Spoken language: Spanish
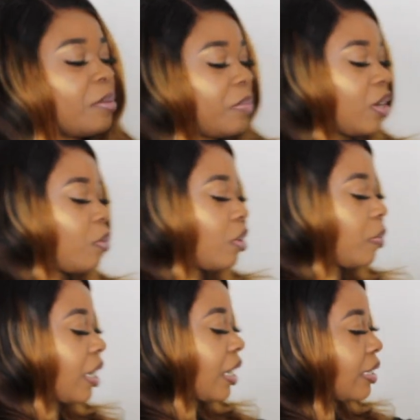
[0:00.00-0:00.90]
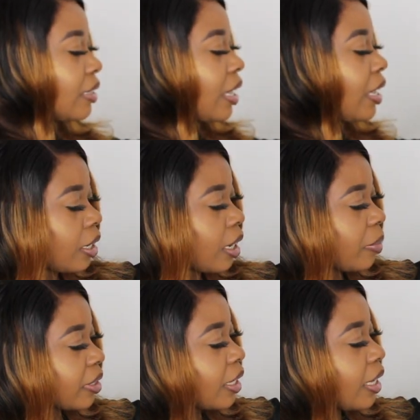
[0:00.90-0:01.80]
Pero bueno, me encanta. Y la
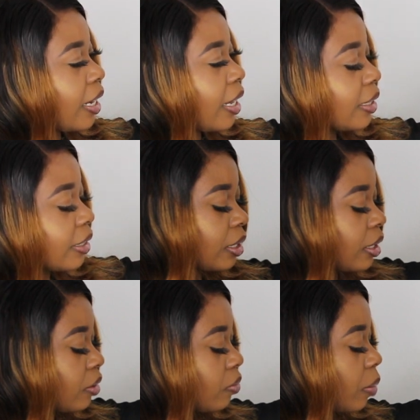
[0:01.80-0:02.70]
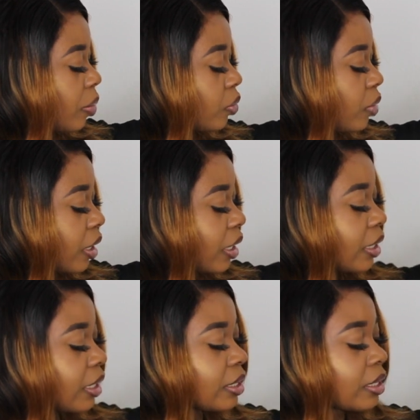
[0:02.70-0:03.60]
parte de delante tiene una apertura aquí
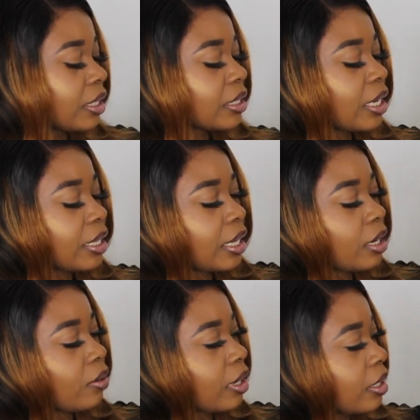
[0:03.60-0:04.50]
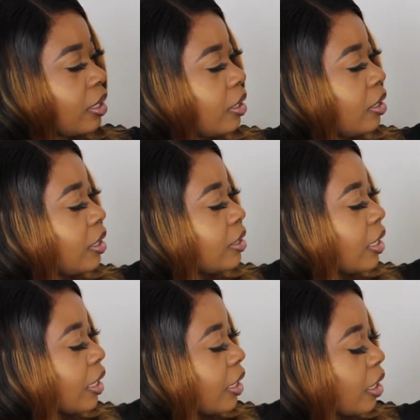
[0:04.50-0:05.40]
que tienes, tienes que atarlo aquí y
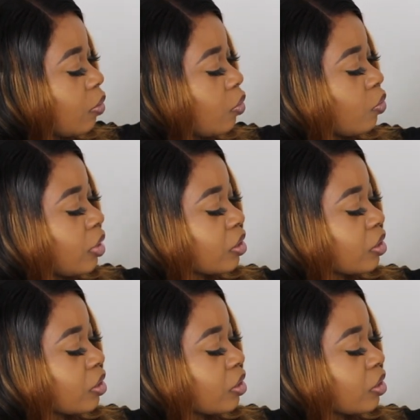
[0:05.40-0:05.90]
se queda como un